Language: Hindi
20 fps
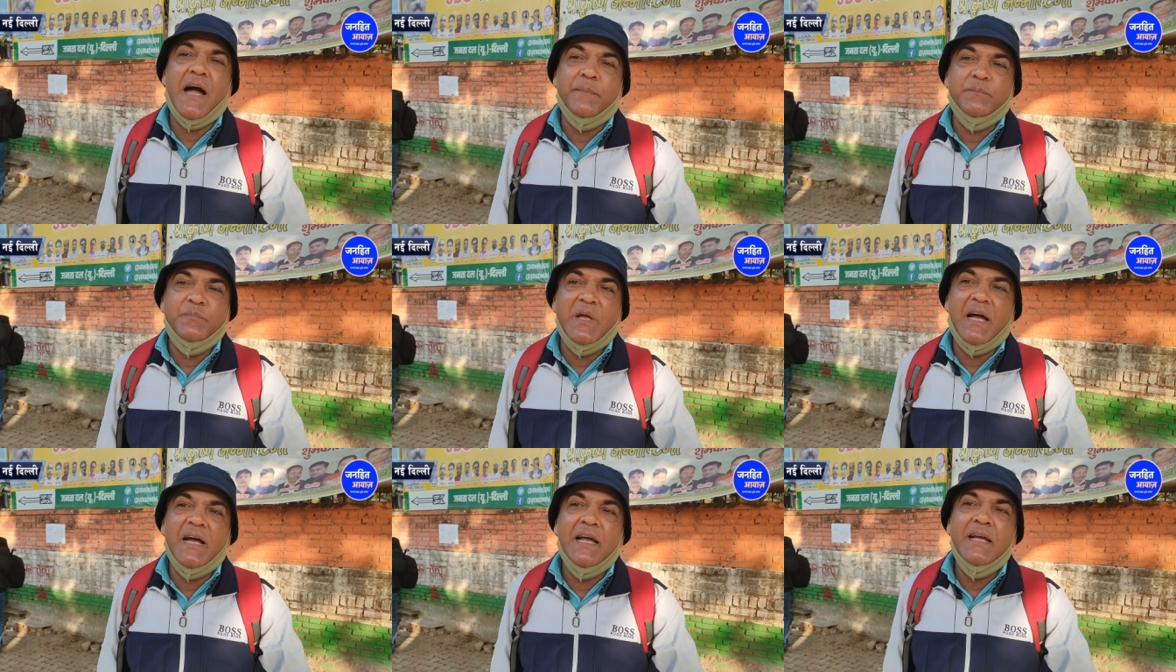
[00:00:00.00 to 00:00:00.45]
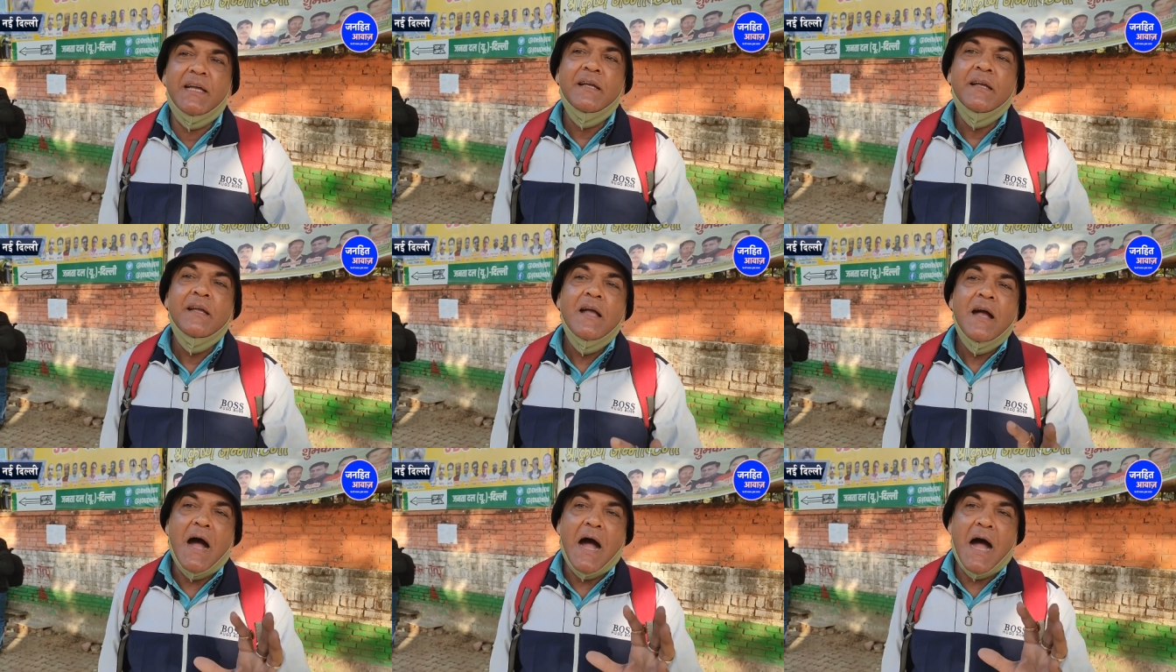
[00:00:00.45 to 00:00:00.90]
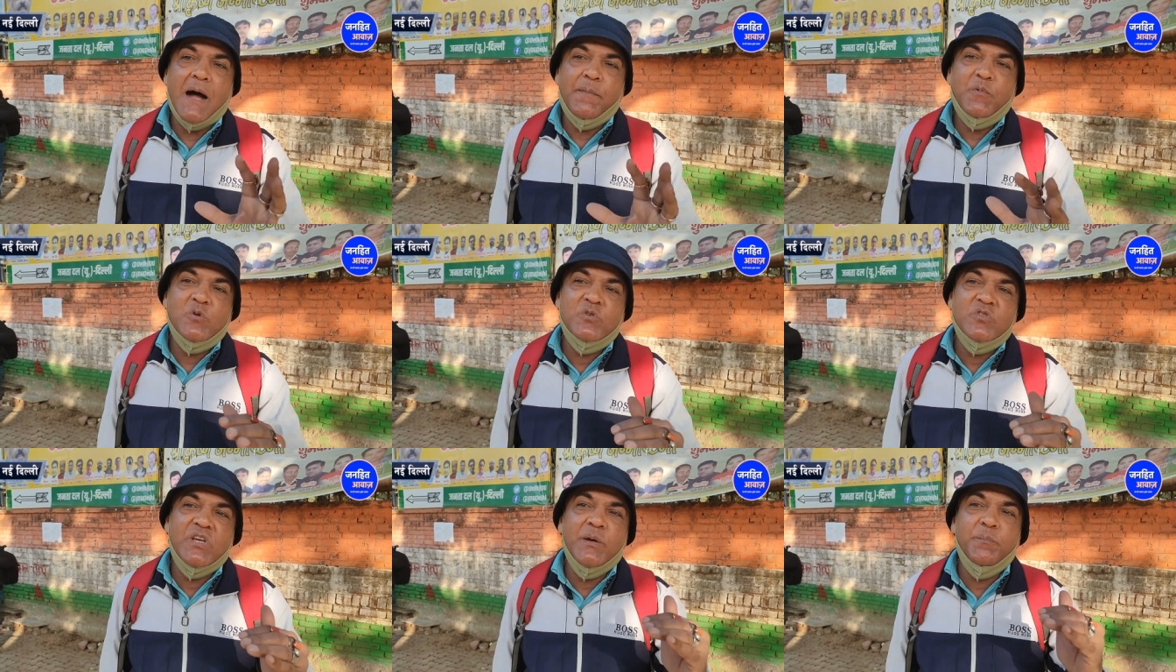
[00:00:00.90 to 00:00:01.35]
आपदा है आप
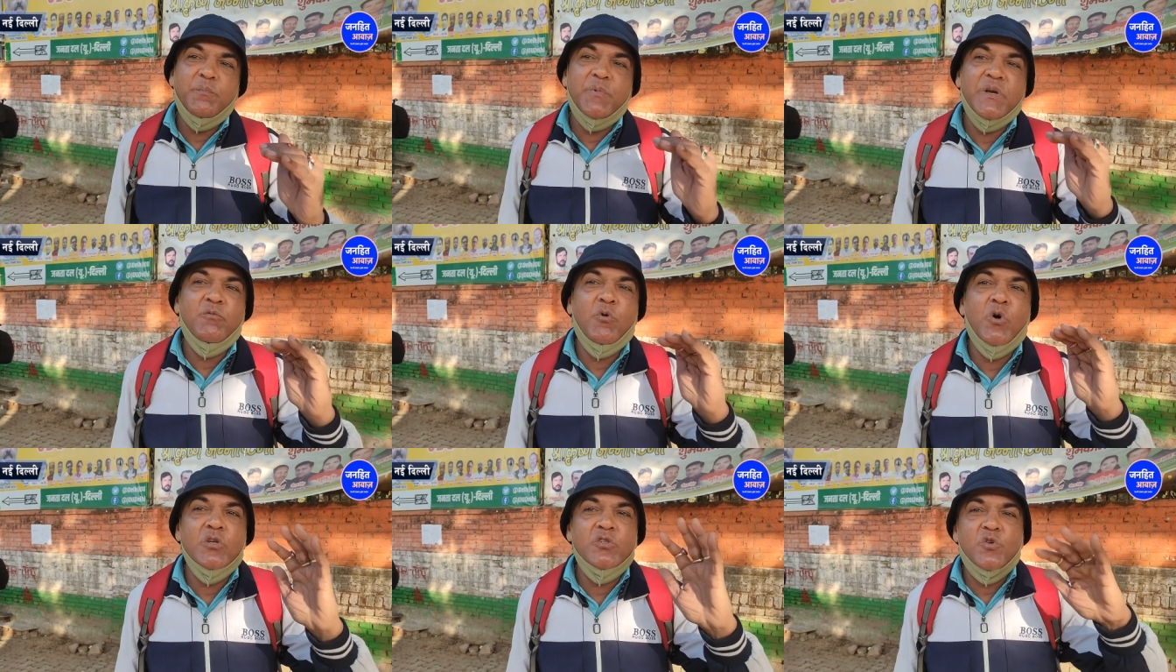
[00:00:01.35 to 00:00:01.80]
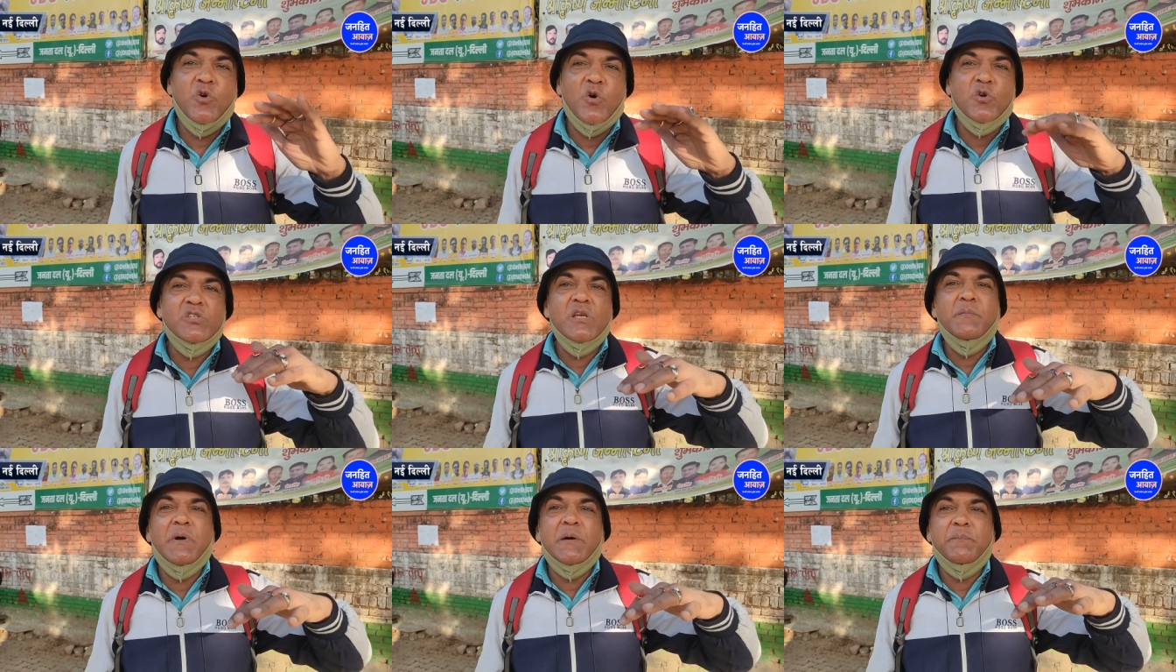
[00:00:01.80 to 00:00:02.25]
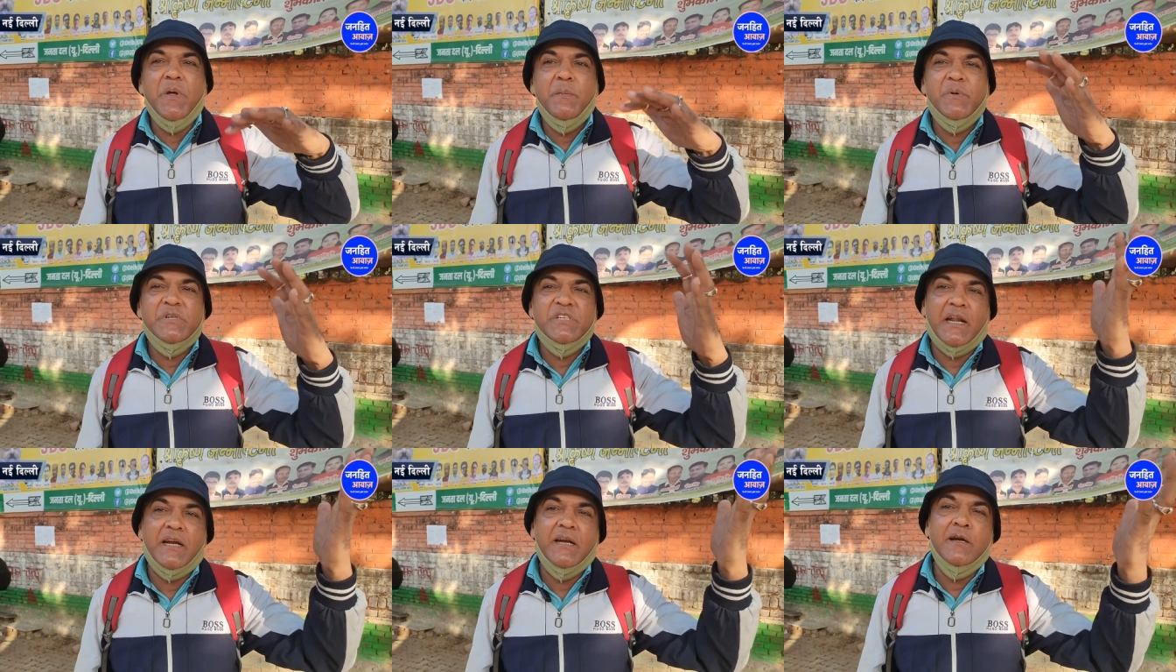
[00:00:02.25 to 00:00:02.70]
उसके वो जोशी मठ पे
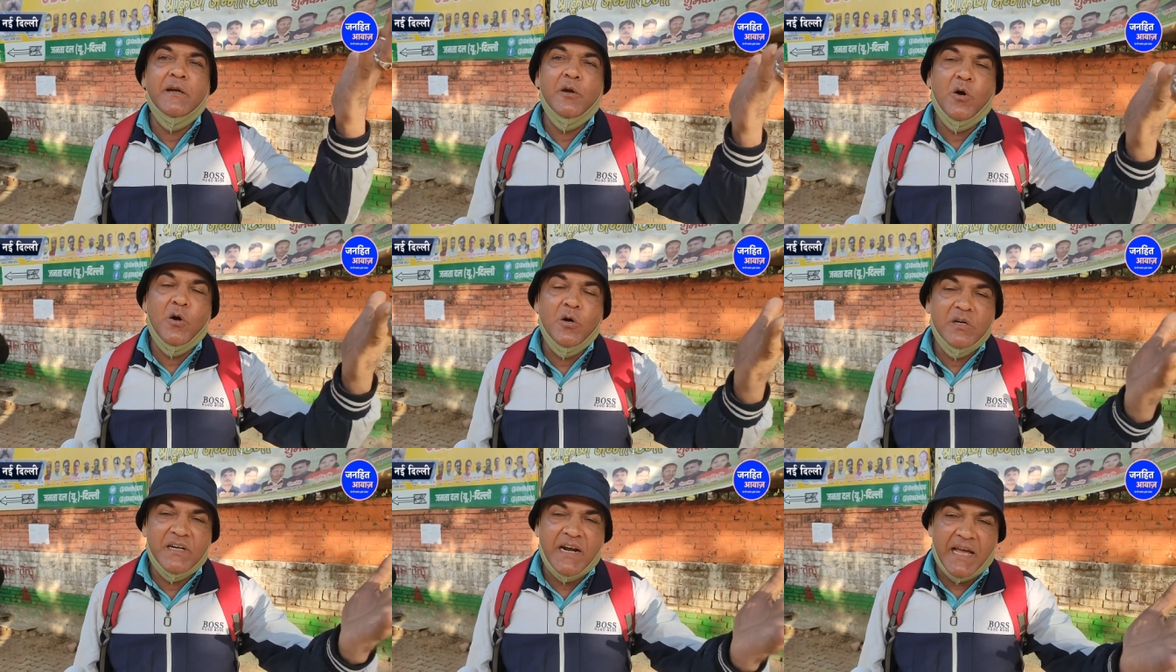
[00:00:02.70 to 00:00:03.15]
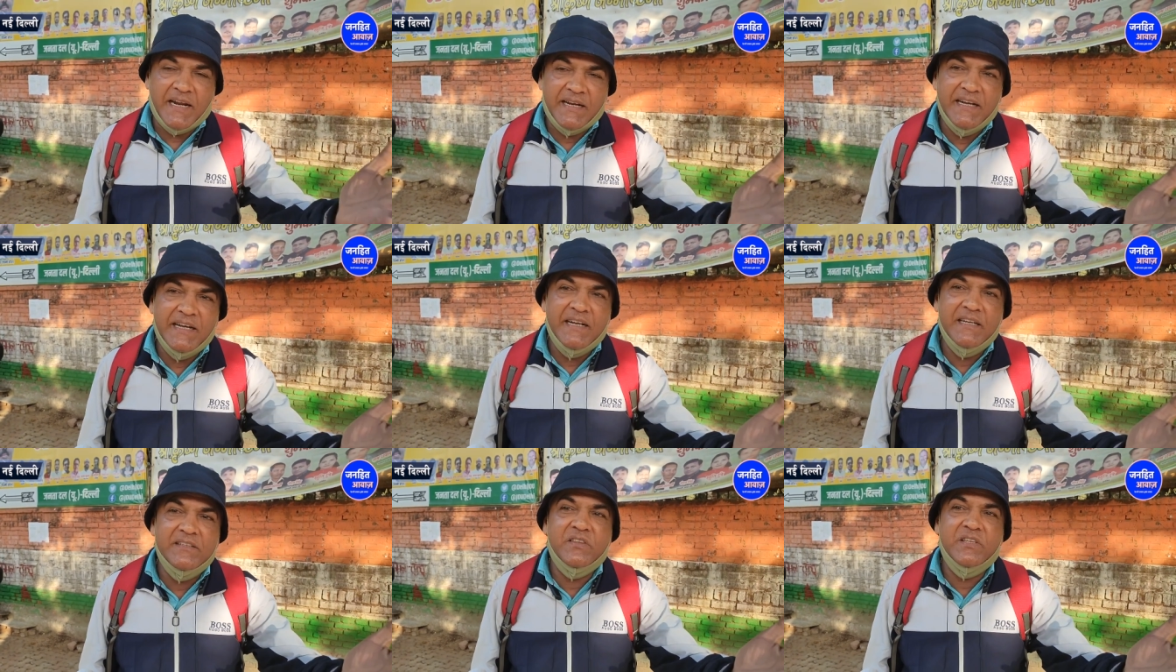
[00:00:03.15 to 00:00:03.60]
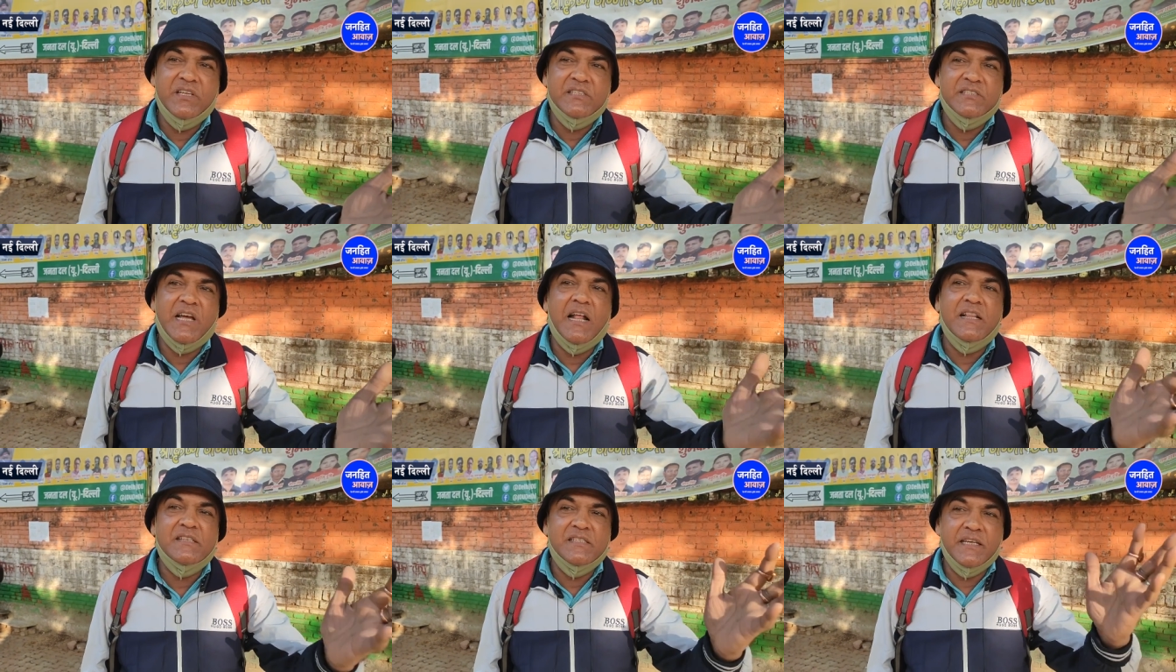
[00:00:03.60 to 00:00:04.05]
बेचारे लोग रह रहे हैं इतने
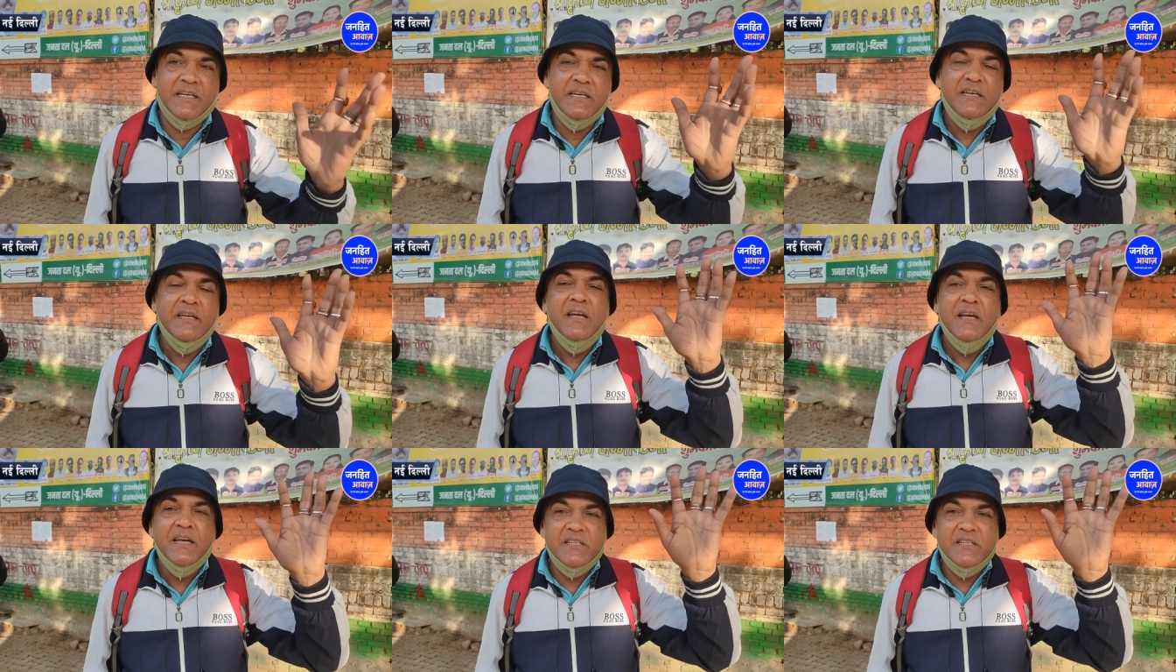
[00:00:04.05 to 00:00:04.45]
साल से